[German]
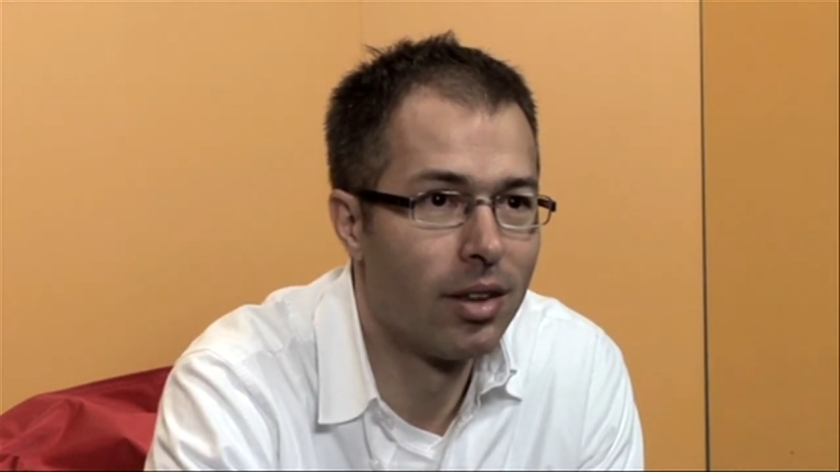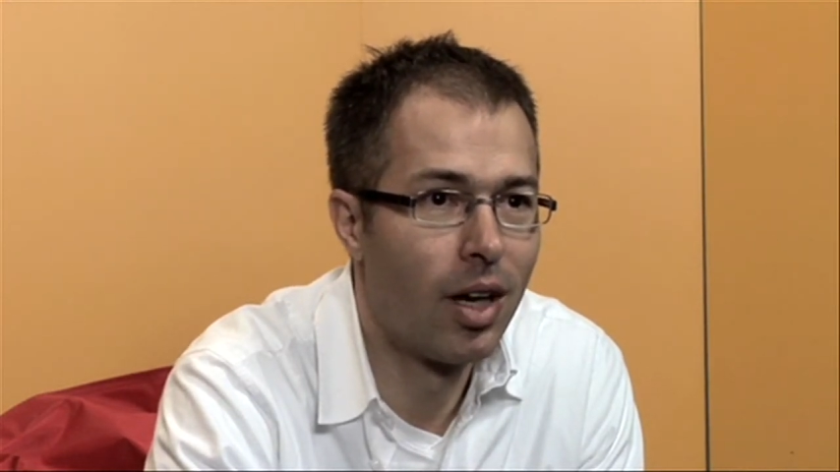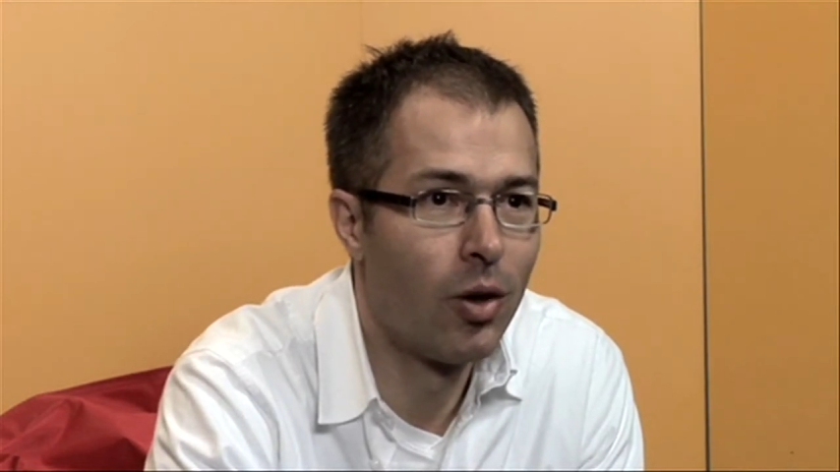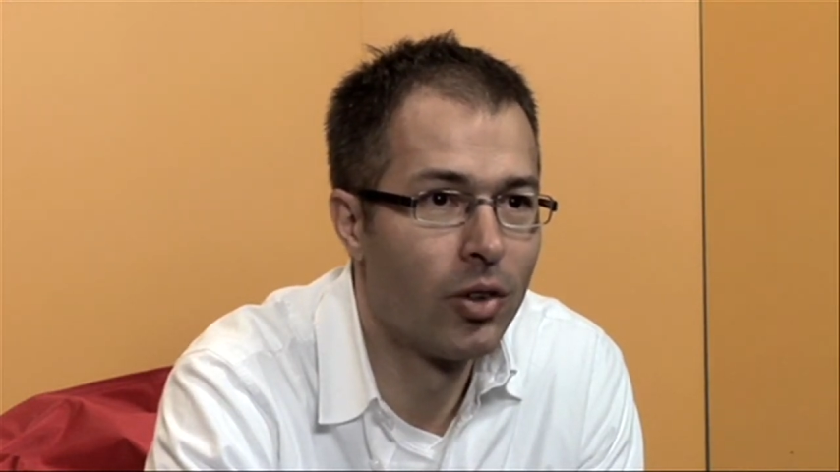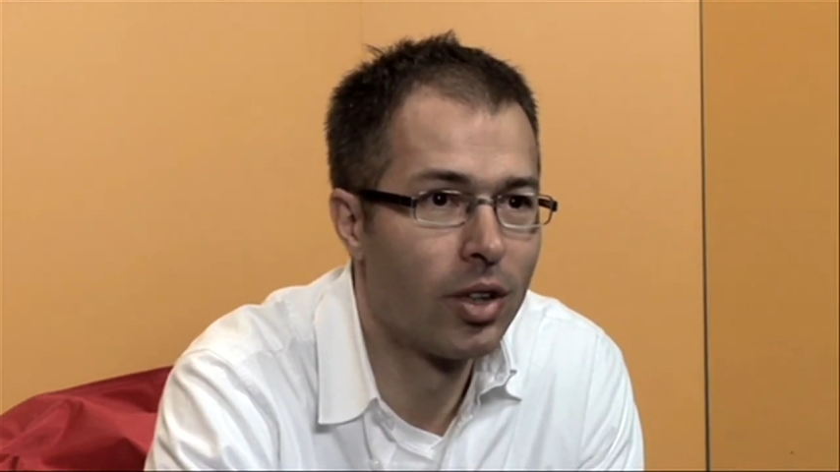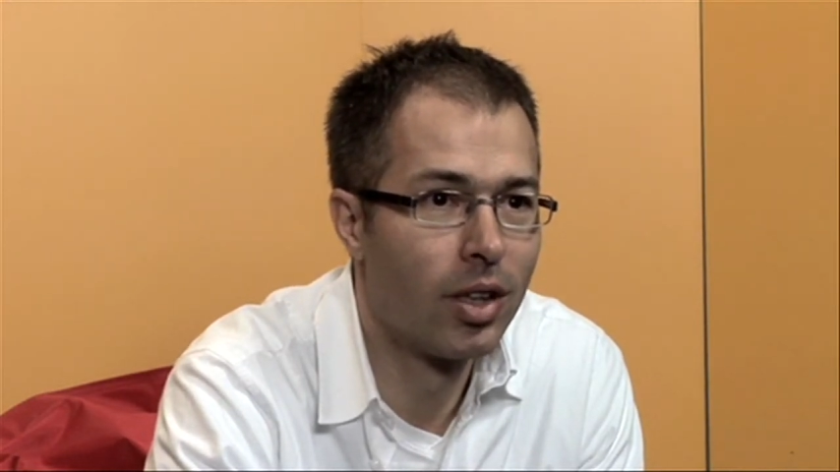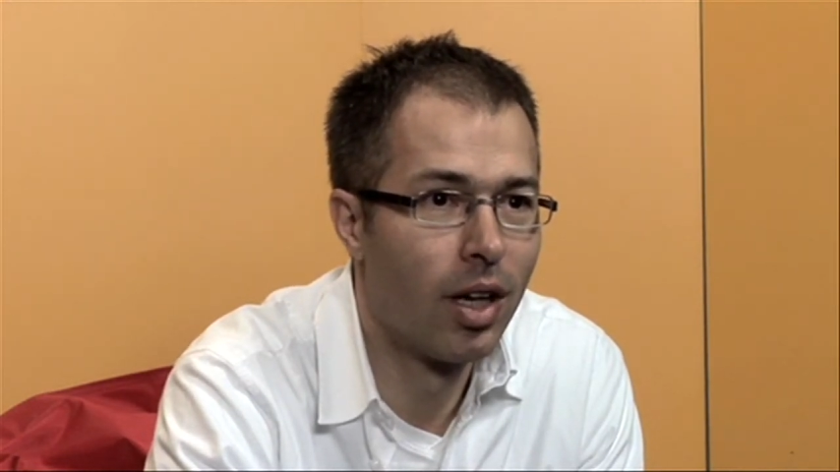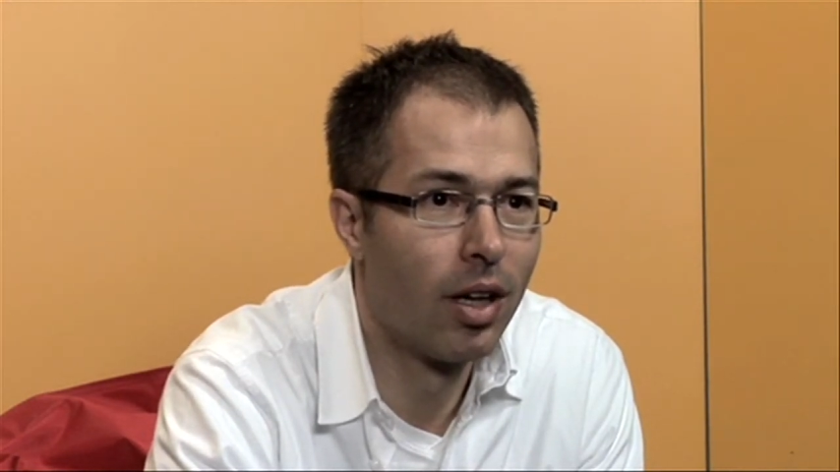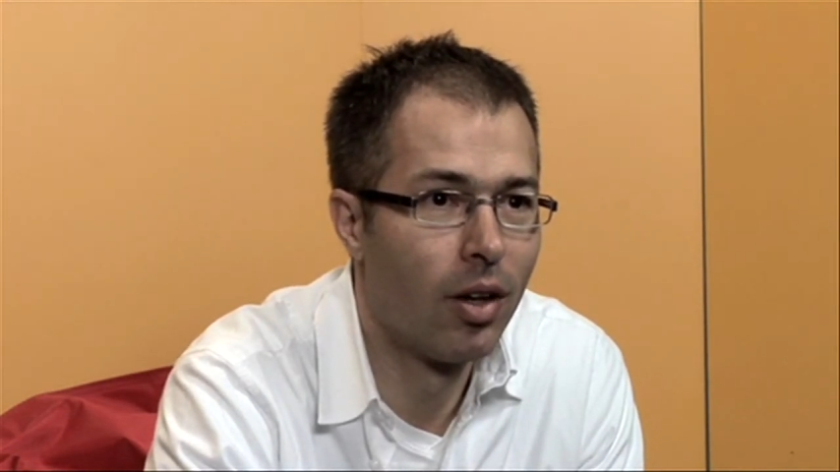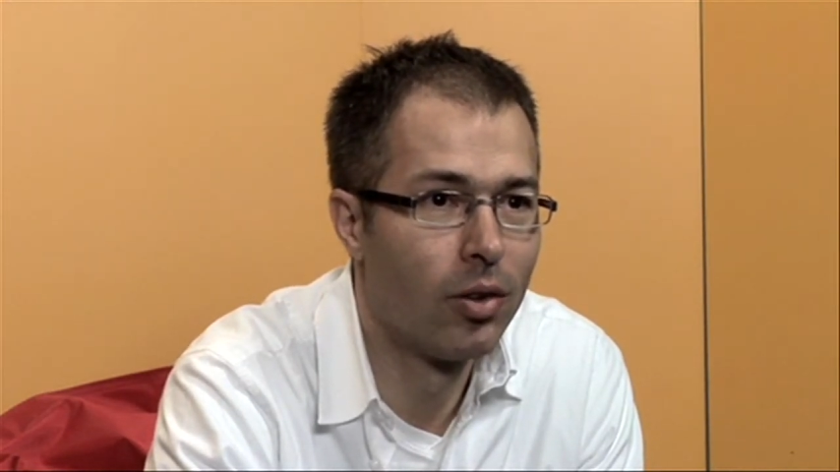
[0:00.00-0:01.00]
nach Hause
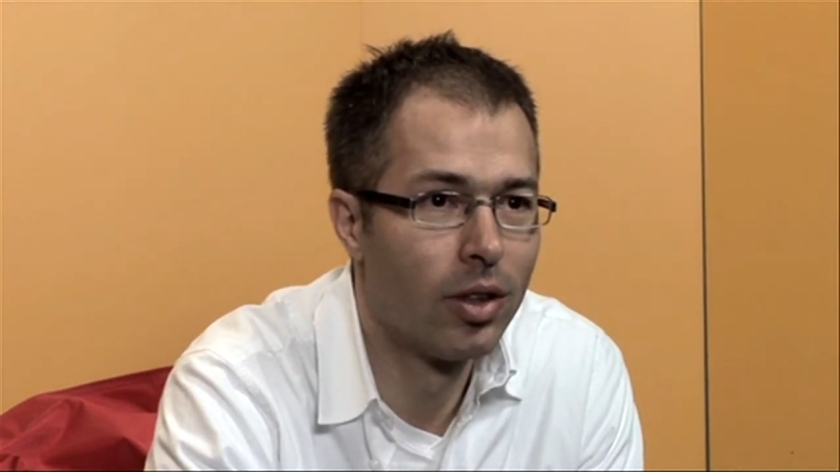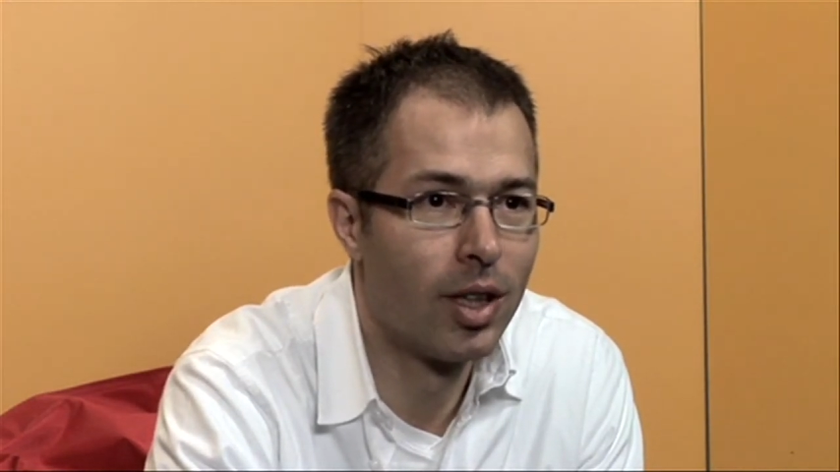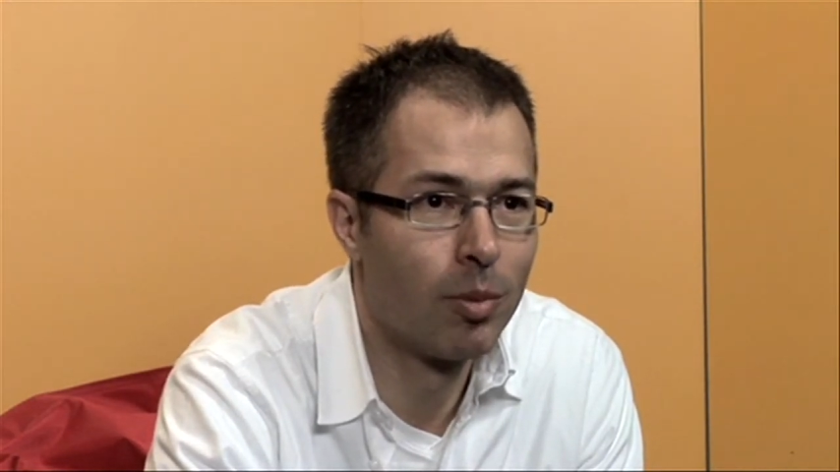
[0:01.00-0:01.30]
gegangen und dann